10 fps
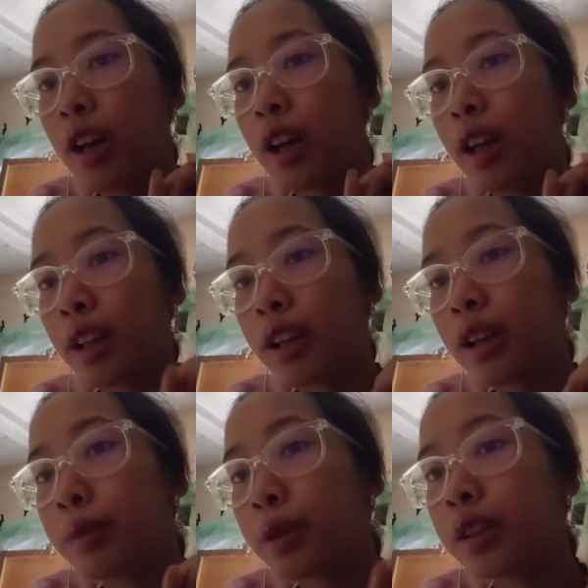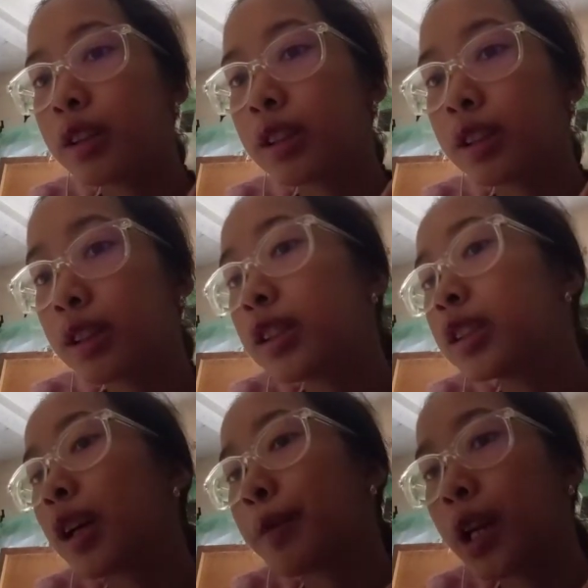Ethical breeding is
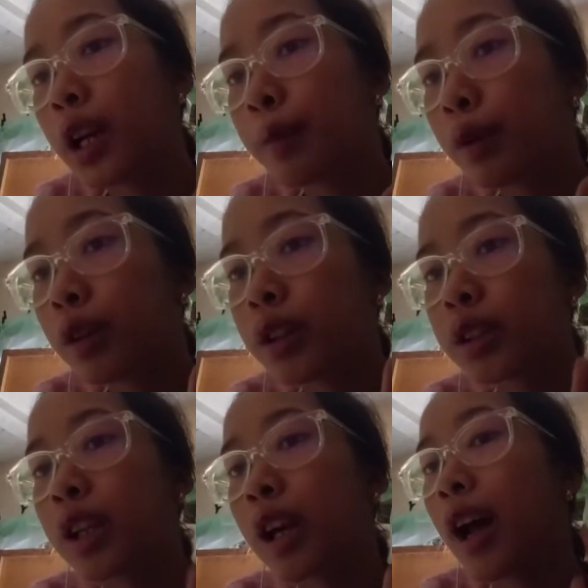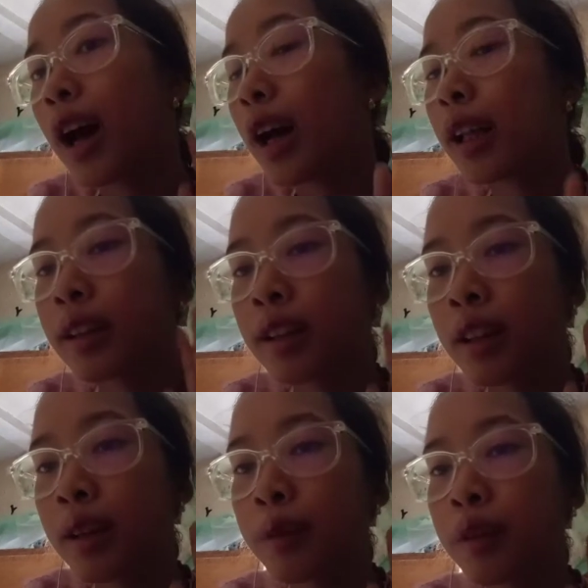applicable sa lahat
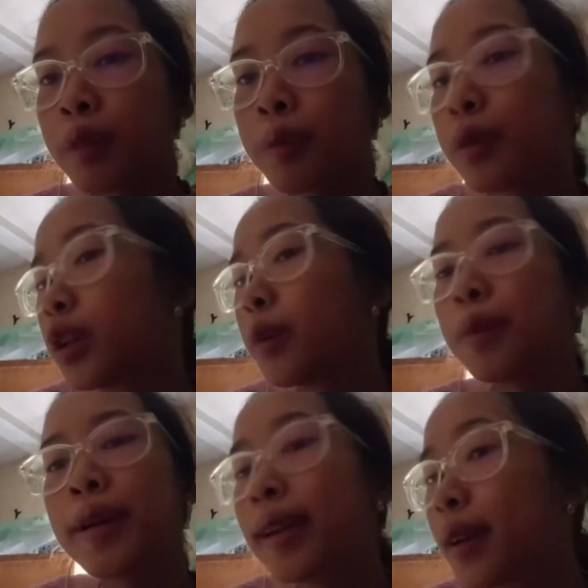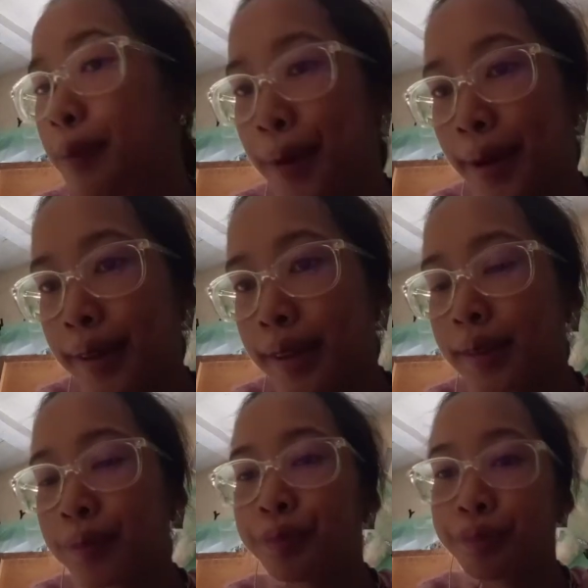ng binibreed na pets.
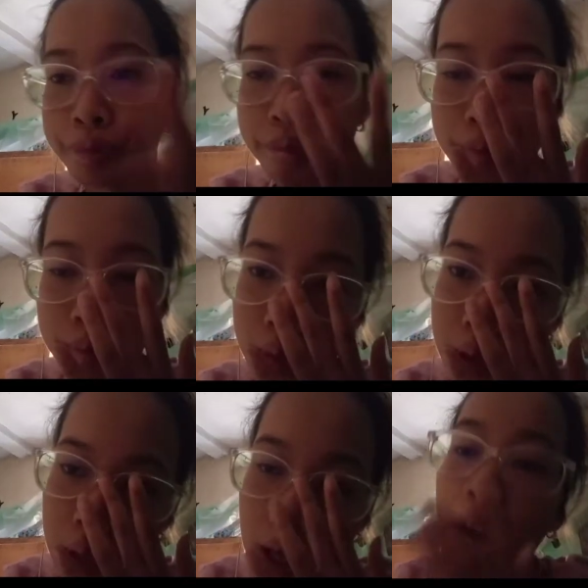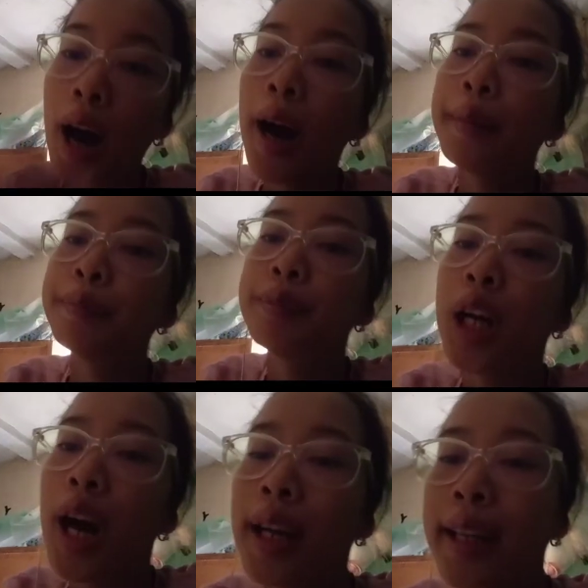Um,
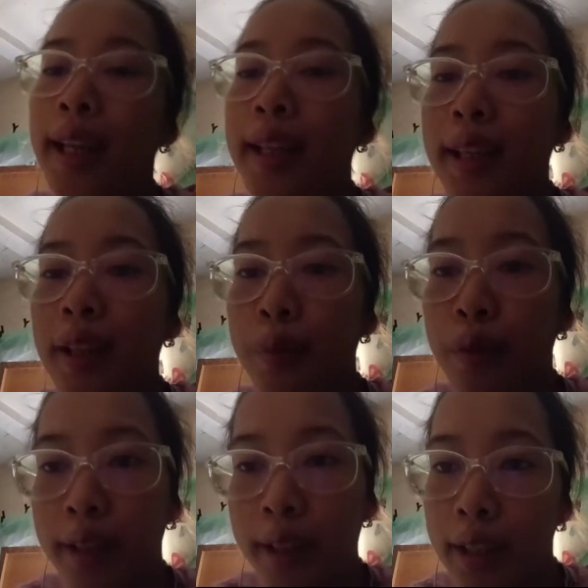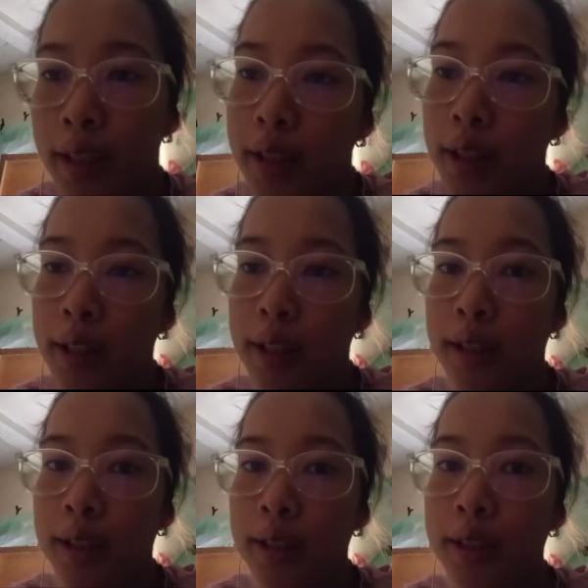an ethical breeding
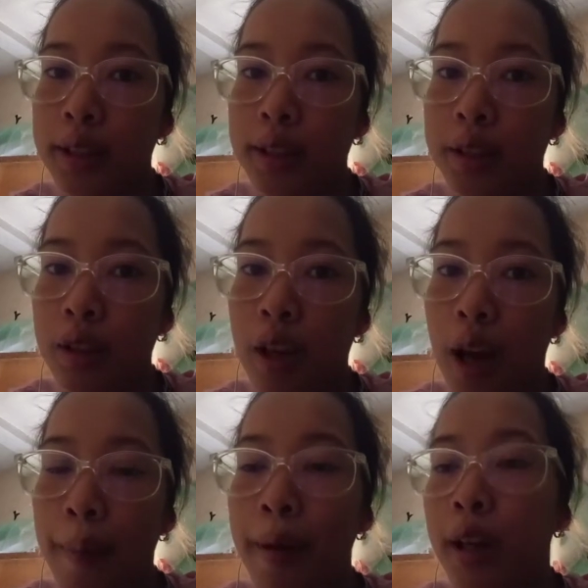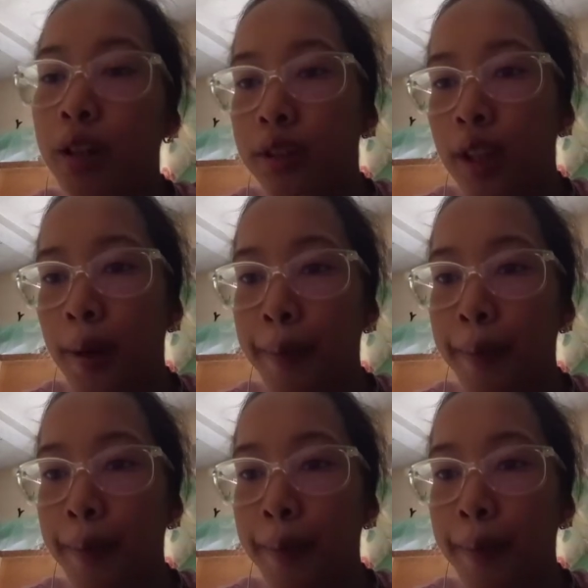is about um,